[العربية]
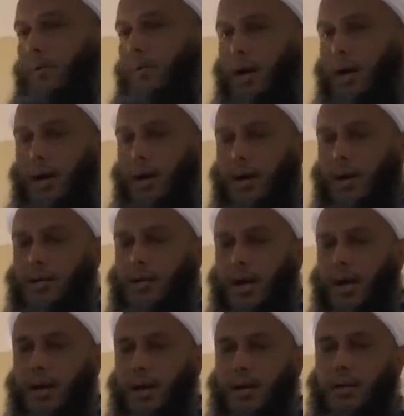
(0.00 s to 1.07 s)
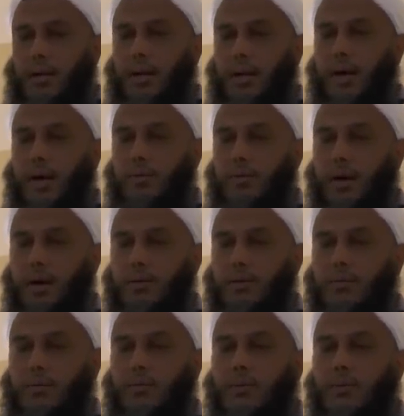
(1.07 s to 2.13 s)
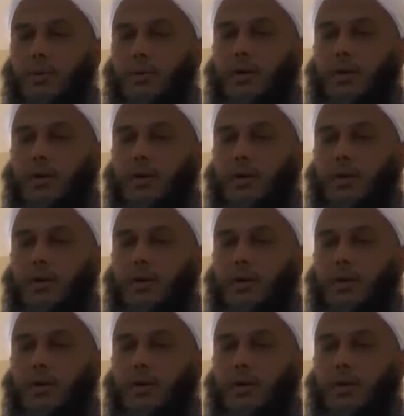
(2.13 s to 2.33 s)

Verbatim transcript: وقد كان رضي الله عنه